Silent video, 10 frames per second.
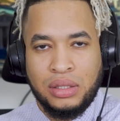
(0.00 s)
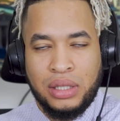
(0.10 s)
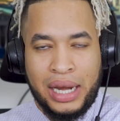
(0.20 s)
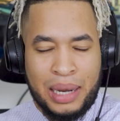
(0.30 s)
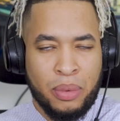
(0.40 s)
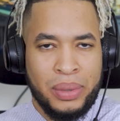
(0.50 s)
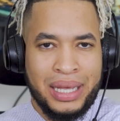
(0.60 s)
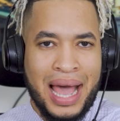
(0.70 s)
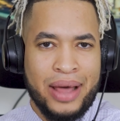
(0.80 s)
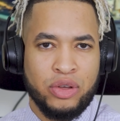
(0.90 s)
de
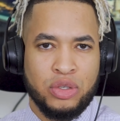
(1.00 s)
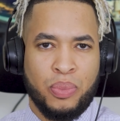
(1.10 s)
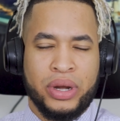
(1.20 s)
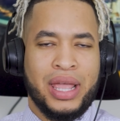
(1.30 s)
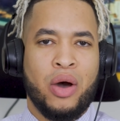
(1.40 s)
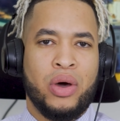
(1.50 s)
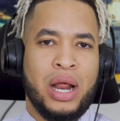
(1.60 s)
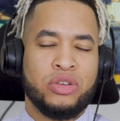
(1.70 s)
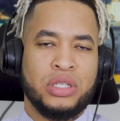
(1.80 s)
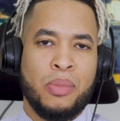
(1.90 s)
republicanos, porque
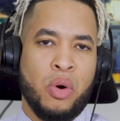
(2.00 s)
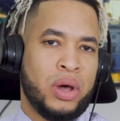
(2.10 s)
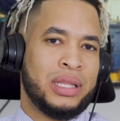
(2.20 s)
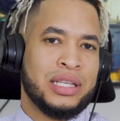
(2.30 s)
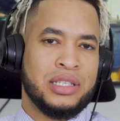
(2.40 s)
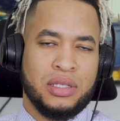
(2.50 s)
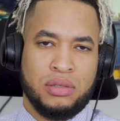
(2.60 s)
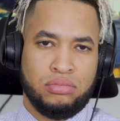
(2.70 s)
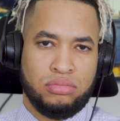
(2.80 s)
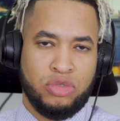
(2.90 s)
ahora los
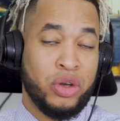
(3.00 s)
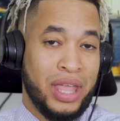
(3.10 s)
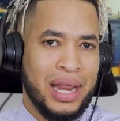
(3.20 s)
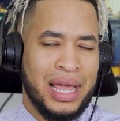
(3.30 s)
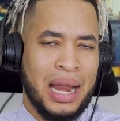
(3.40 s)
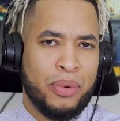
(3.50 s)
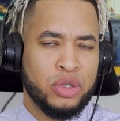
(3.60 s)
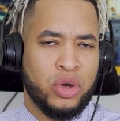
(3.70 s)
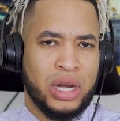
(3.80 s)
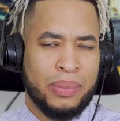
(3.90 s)
demócratas no quieren el
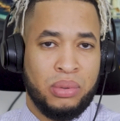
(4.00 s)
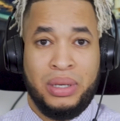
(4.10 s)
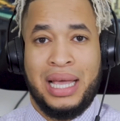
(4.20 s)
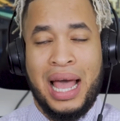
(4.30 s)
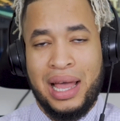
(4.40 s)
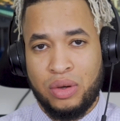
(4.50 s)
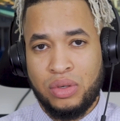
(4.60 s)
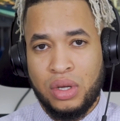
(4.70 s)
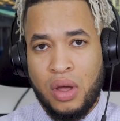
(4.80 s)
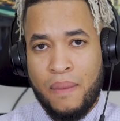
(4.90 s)
apoyo republicano